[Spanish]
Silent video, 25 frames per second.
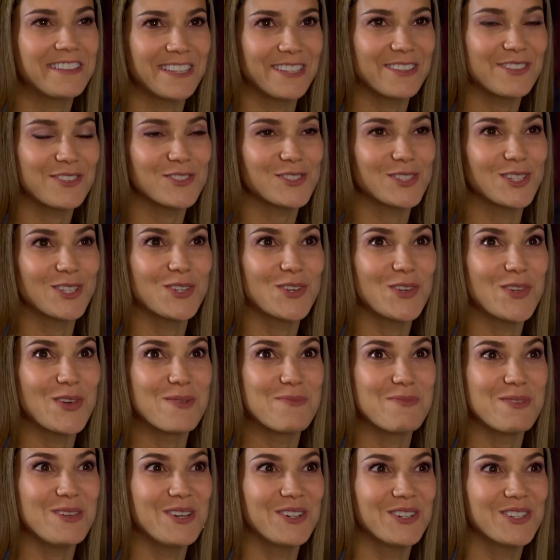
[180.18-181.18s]
tantos años de
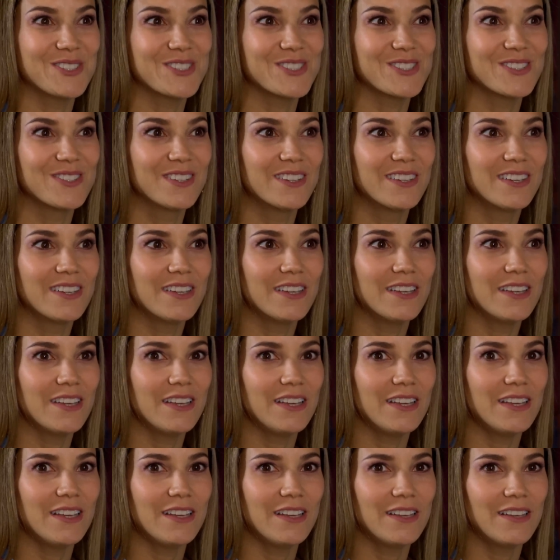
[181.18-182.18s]
amigos.
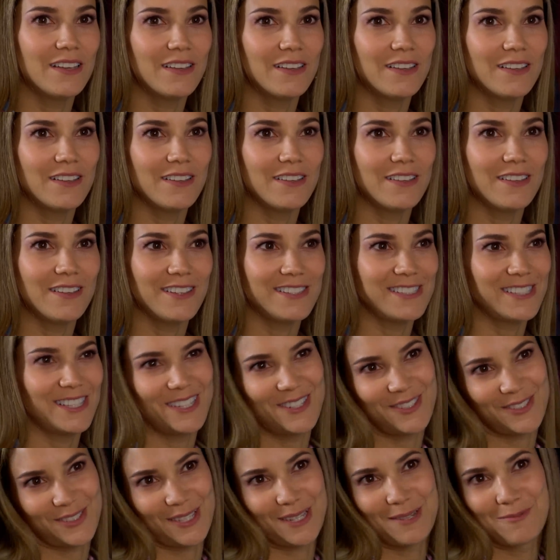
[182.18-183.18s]
Y
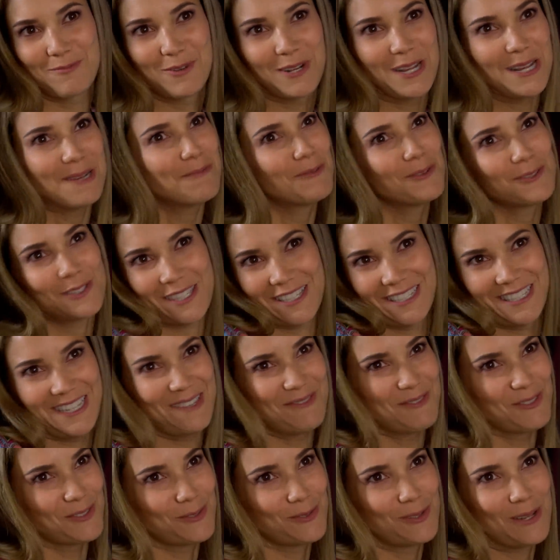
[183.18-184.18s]
si nos enamoramos,
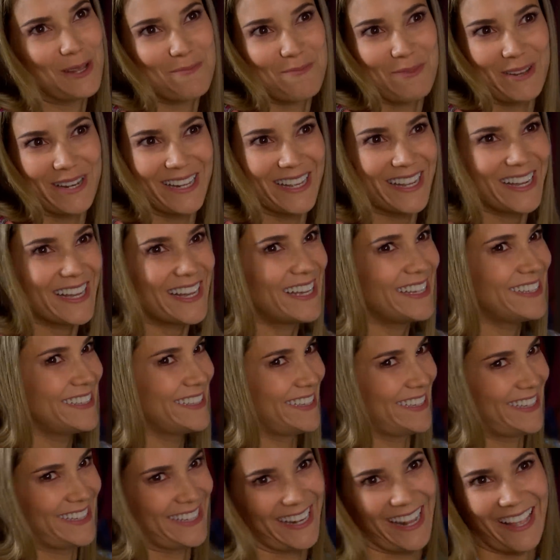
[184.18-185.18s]
haríamos una pareja
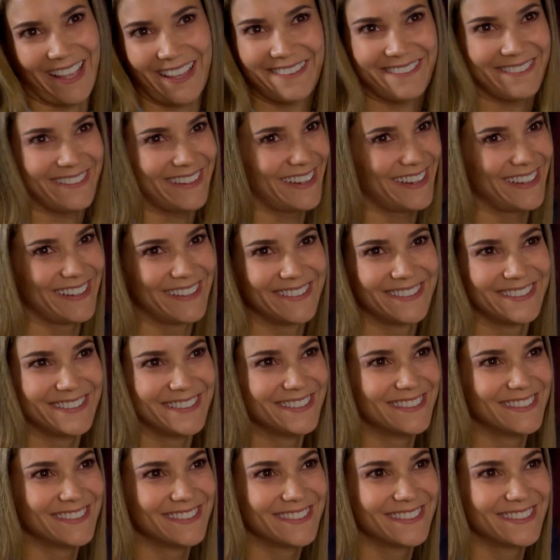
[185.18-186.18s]
increíble. Todos
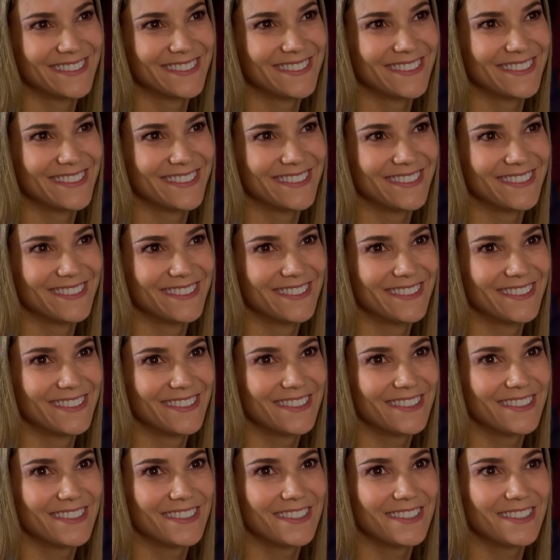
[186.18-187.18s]
los días
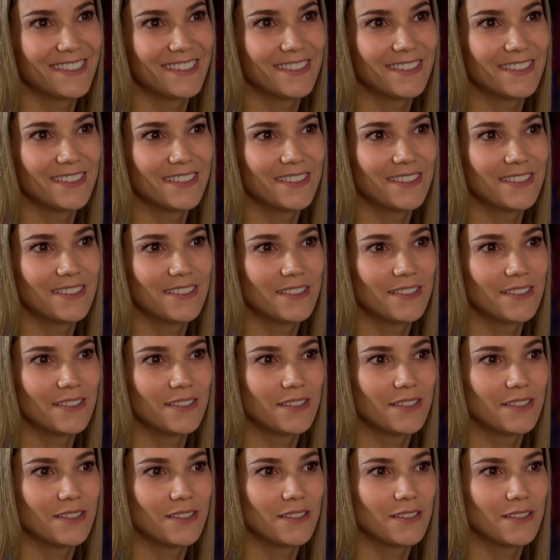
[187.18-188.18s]
es un nuevo
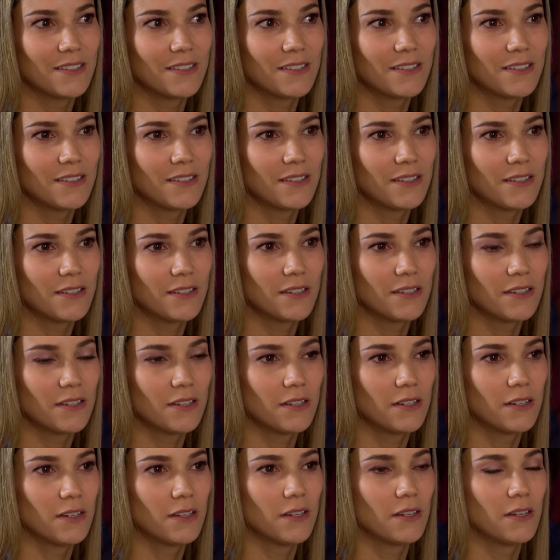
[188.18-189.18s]

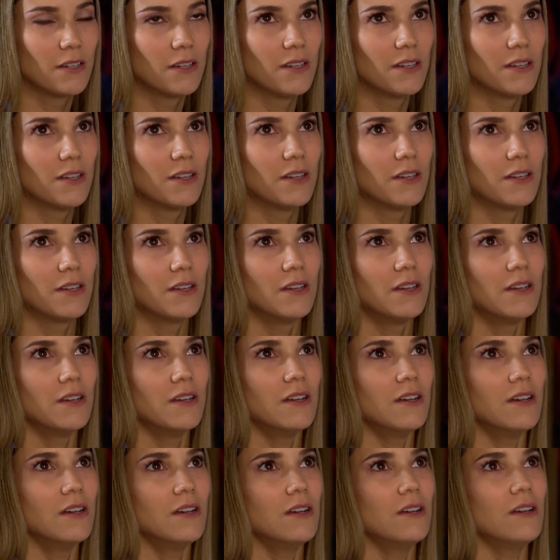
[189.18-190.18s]
amanecer.
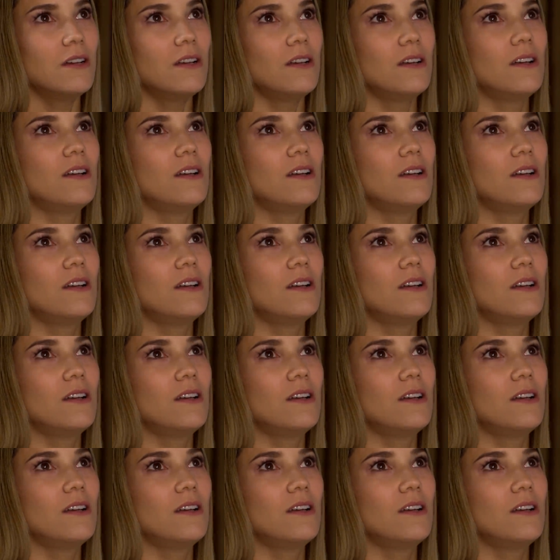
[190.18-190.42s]
Es que